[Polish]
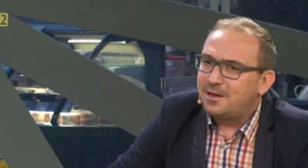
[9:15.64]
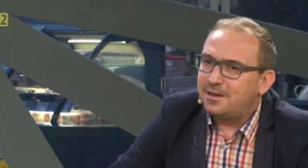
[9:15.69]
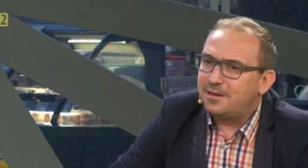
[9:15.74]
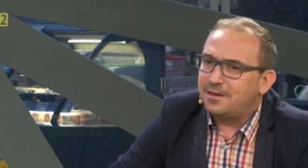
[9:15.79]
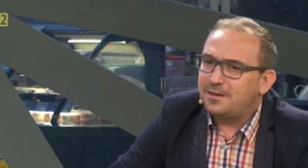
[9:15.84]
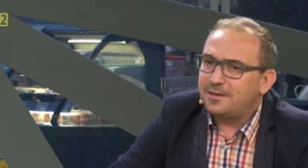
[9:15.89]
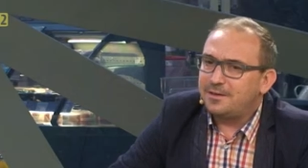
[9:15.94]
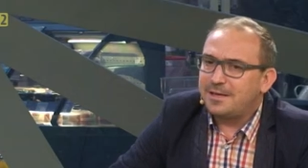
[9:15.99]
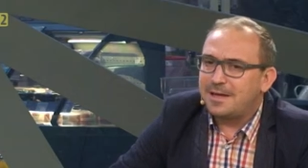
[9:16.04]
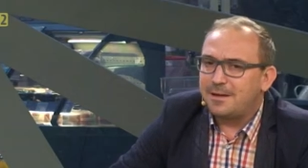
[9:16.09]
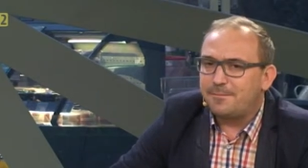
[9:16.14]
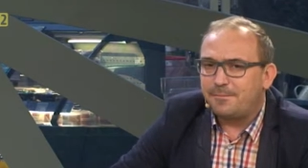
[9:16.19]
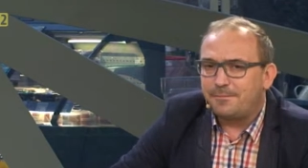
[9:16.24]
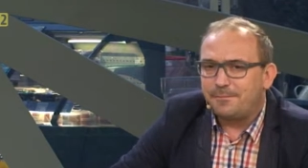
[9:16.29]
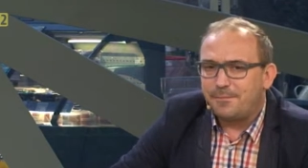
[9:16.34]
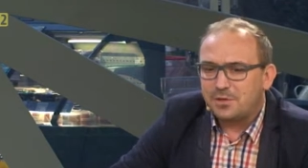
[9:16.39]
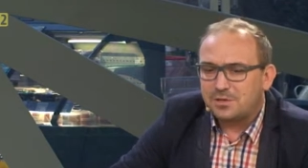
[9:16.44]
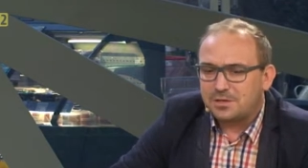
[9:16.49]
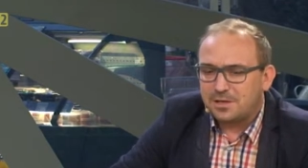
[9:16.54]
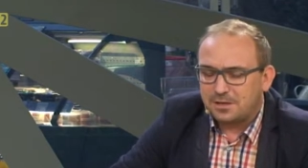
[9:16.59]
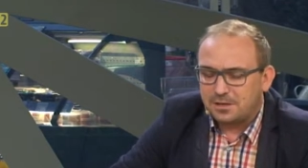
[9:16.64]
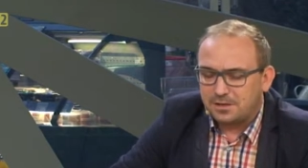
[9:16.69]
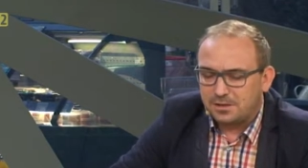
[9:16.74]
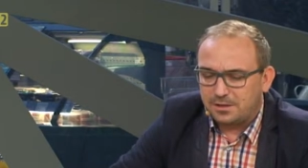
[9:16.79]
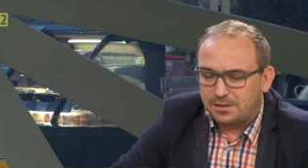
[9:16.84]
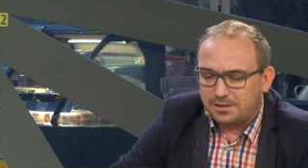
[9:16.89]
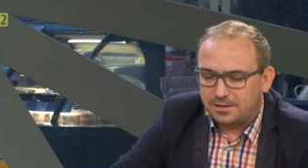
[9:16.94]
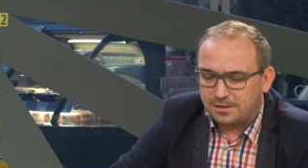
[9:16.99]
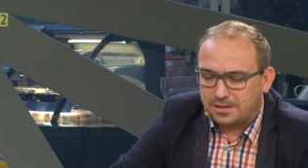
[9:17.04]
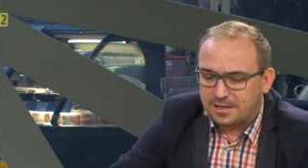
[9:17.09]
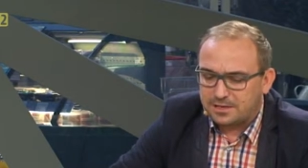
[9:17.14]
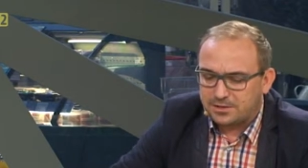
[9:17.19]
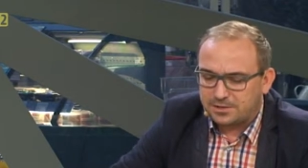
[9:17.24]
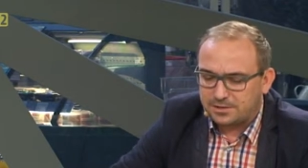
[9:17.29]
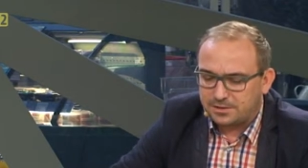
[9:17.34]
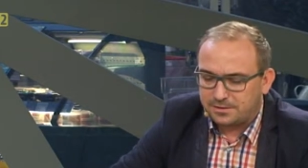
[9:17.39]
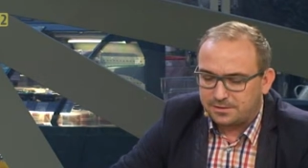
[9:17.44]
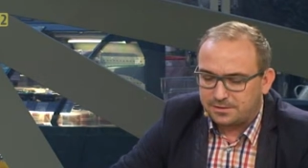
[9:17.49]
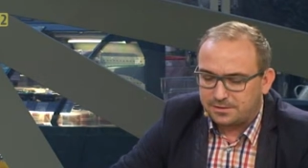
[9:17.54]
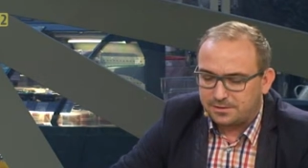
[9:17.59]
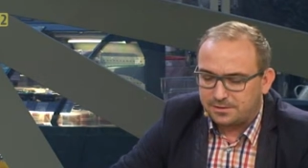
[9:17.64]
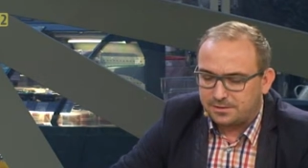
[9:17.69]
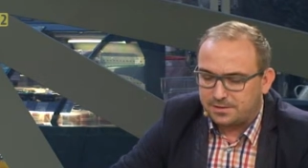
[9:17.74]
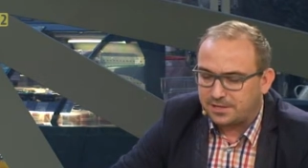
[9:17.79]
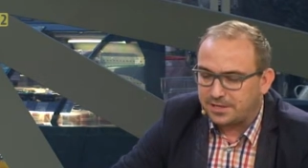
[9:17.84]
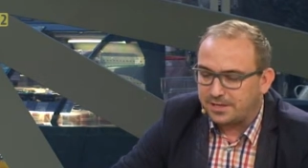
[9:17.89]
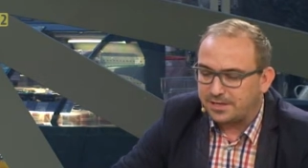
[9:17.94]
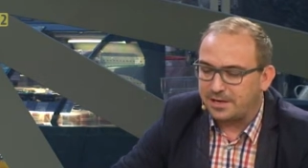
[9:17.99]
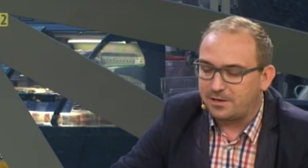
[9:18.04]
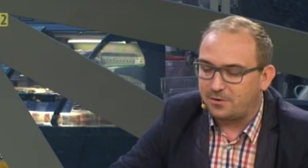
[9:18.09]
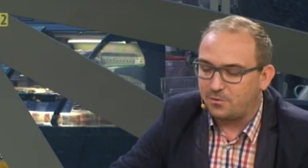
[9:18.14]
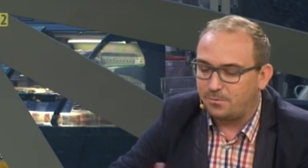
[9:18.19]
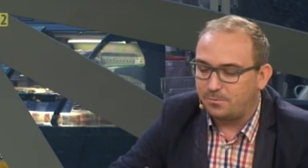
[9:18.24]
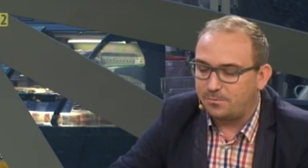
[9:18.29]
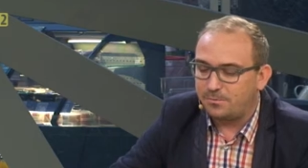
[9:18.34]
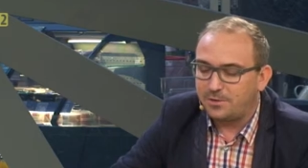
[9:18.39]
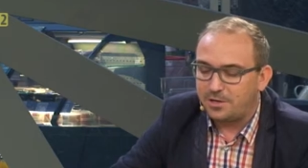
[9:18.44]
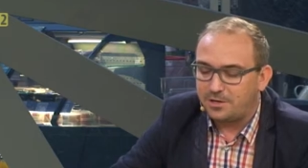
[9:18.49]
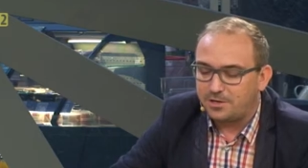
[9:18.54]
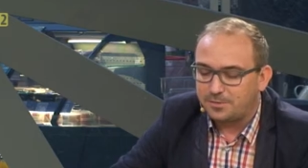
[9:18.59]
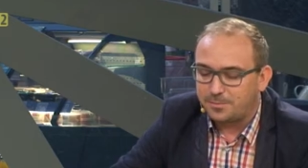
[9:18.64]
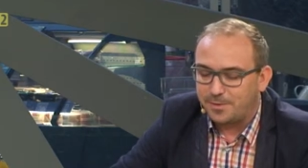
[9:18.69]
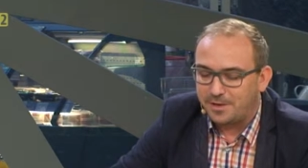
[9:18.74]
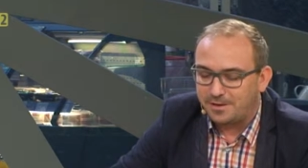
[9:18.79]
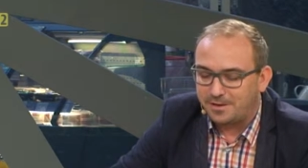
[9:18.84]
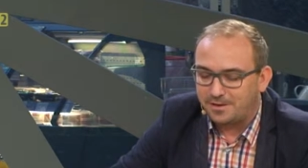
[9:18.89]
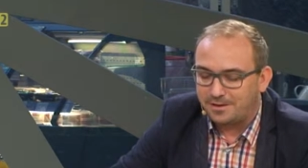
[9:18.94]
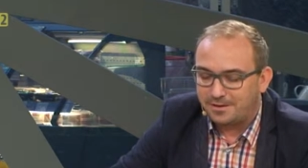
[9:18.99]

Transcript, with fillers: E, ja myślę, i też e, dzisiaj taką mieliśmy